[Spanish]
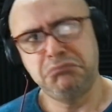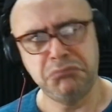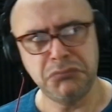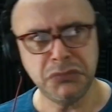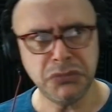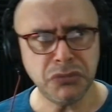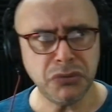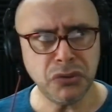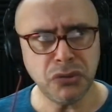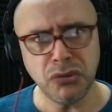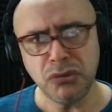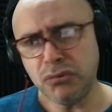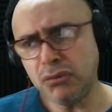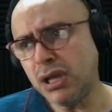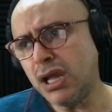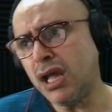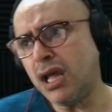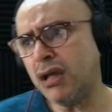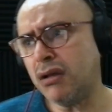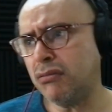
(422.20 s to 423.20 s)

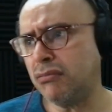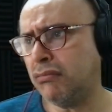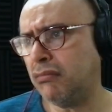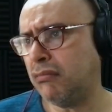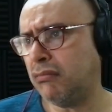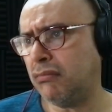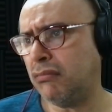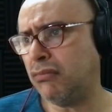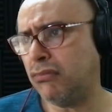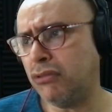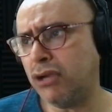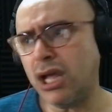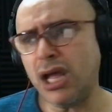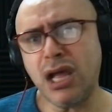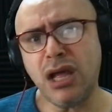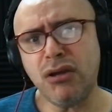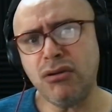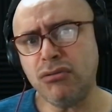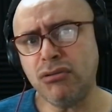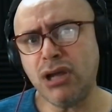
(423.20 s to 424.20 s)
Unga,
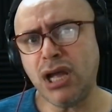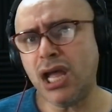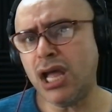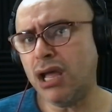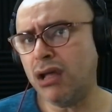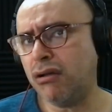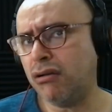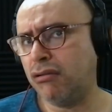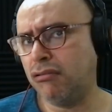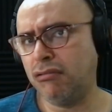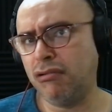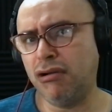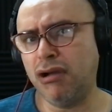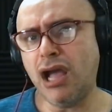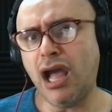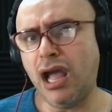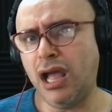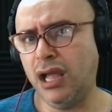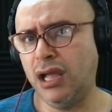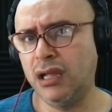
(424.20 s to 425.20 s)
unga, unga,
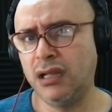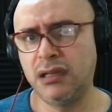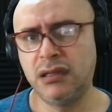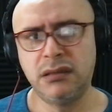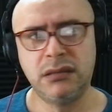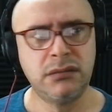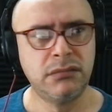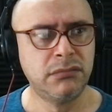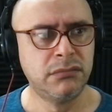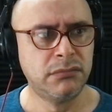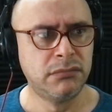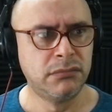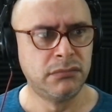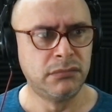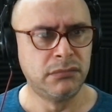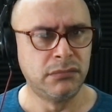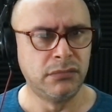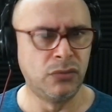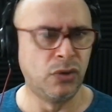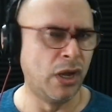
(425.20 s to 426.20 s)
unga.
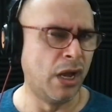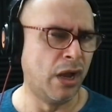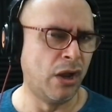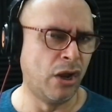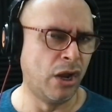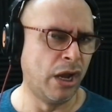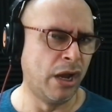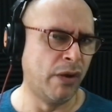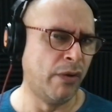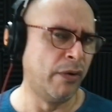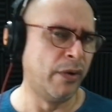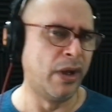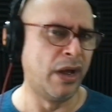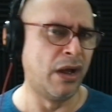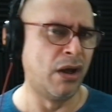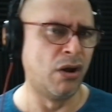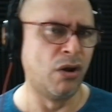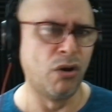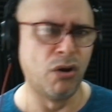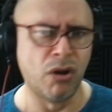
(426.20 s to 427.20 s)
Unga, unga,
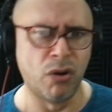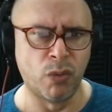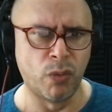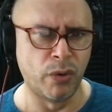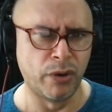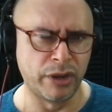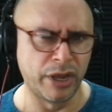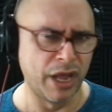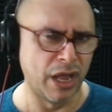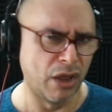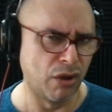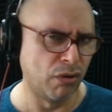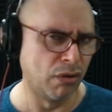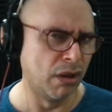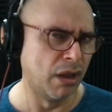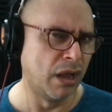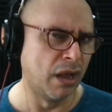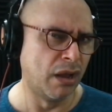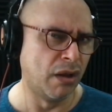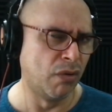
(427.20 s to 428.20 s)
unga, unga,
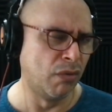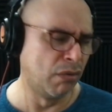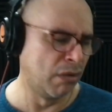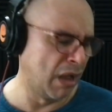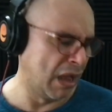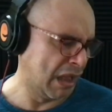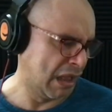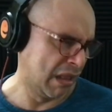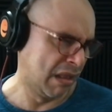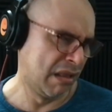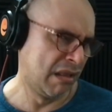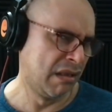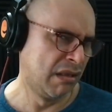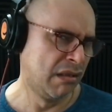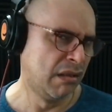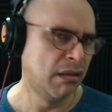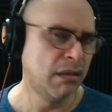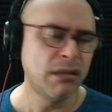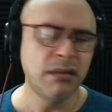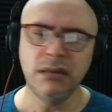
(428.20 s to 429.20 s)
unga, unga.
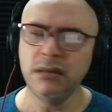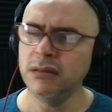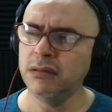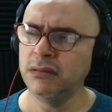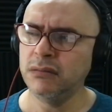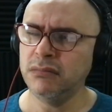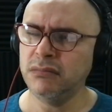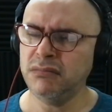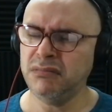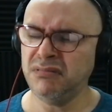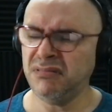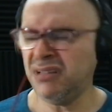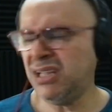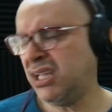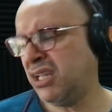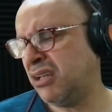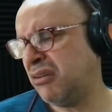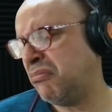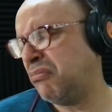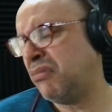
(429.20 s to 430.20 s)

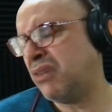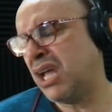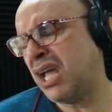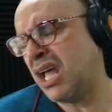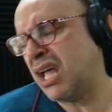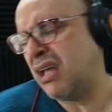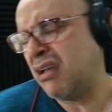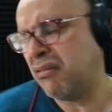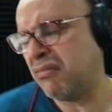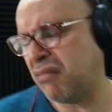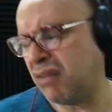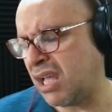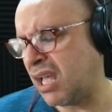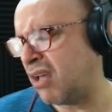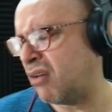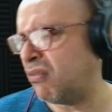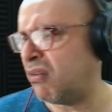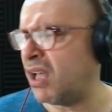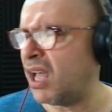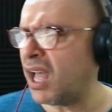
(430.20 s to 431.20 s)
Unga, unga, unga,
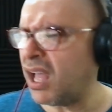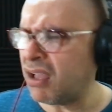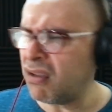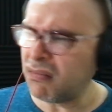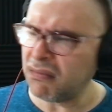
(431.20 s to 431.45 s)
unga,